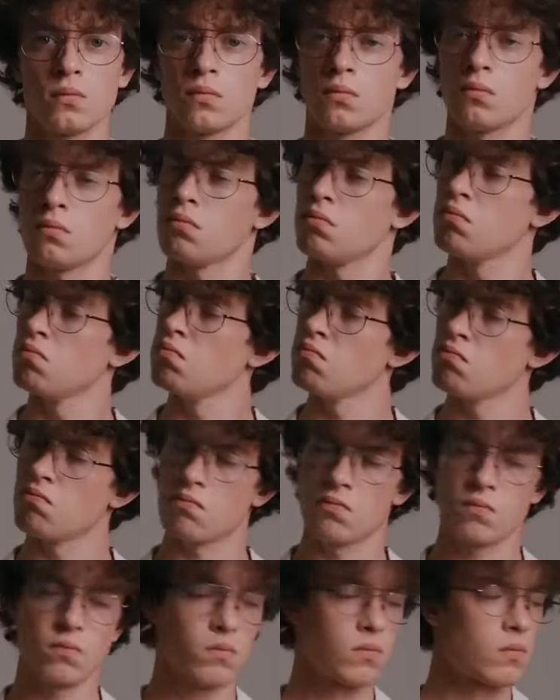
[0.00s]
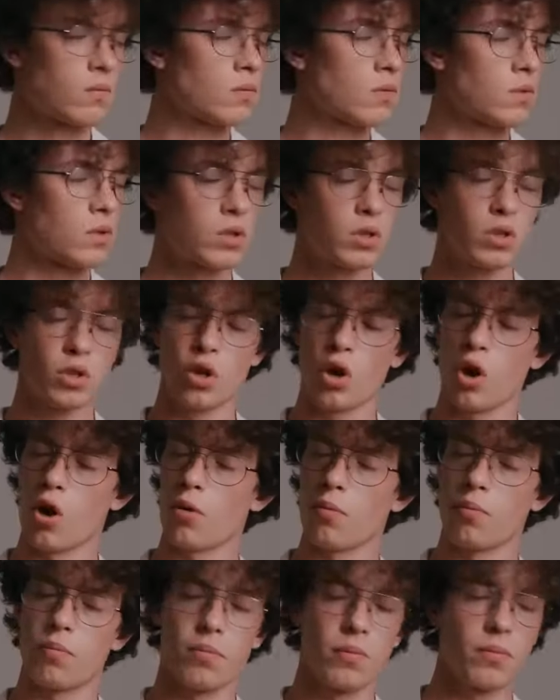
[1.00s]
वो आपसे कोई चुरा नहीं
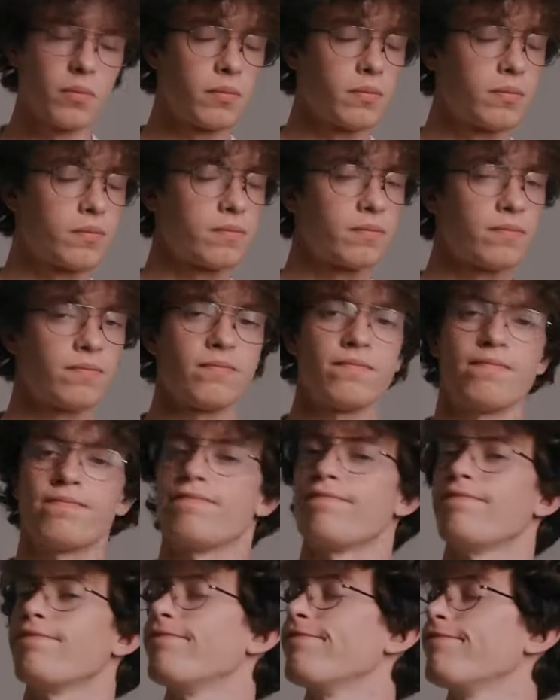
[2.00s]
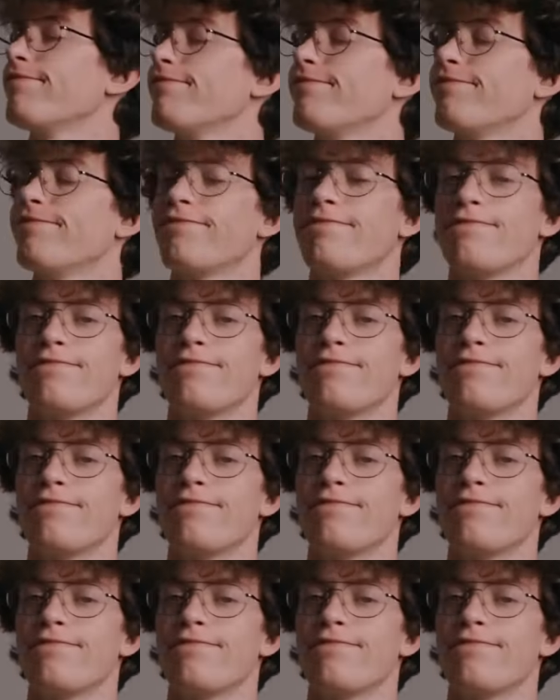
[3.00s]
सकता आपसे कोई दूर लेके नहीं जा